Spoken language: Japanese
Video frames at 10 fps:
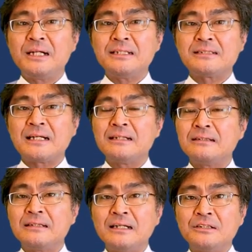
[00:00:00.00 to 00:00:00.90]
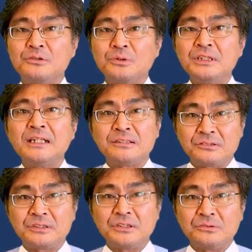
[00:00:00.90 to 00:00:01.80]
ぱり3対5になるっ
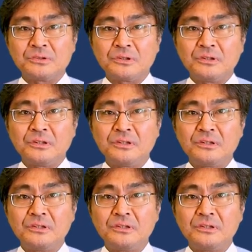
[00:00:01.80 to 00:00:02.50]
ていうこと。